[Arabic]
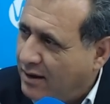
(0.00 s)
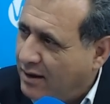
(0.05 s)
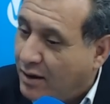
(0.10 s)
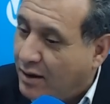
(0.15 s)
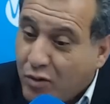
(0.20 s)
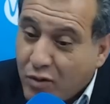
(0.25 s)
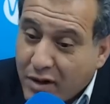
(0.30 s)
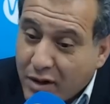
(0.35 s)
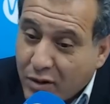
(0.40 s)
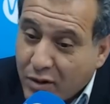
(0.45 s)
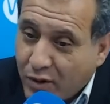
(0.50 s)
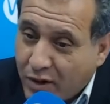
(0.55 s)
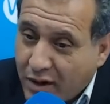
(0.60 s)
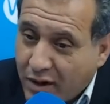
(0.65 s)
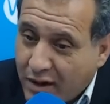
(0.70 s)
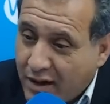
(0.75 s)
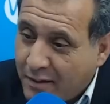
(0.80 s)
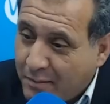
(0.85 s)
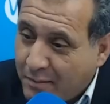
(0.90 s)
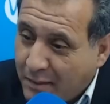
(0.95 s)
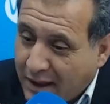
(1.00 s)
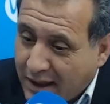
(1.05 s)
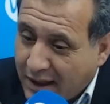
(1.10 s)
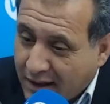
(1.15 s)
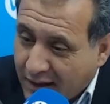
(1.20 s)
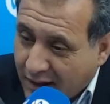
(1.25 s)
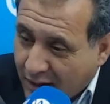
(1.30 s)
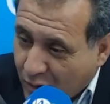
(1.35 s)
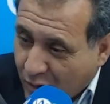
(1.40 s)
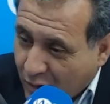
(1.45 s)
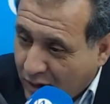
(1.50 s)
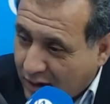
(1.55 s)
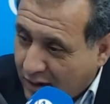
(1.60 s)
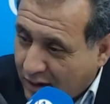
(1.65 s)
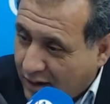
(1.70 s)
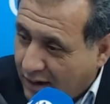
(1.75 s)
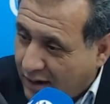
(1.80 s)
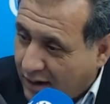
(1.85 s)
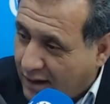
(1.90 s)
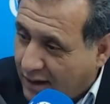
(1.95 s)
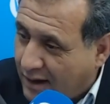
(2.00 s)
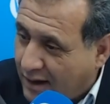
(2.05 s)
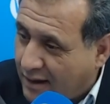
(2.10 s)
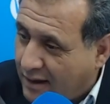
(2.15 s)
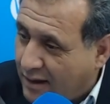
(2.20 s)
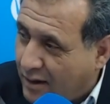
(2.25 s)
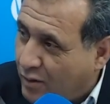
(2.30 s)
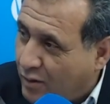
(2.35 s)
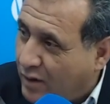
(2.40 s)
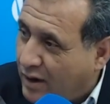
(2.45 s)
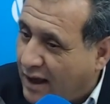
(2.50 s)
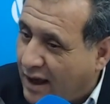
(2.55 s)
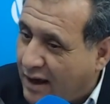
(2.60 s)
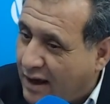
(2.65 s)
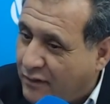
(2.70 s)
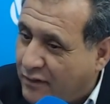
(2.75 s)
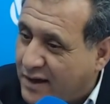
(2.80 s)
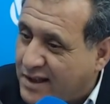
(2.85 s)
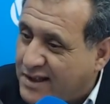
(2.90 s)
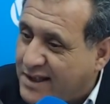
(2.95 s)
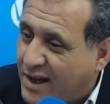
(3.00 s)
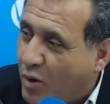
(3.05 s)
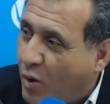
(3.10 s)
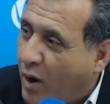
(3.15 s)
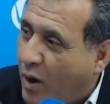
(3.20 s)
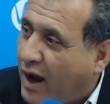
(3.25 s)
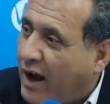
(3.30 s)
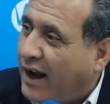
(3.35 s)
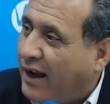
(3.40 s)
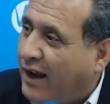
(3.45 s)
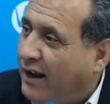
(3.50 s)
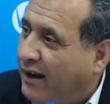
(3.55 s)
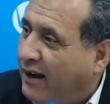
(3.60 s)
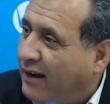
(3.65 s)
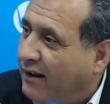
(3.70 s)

لانه ضروره هذه معناها ضروره ضروره افرزها واقعنا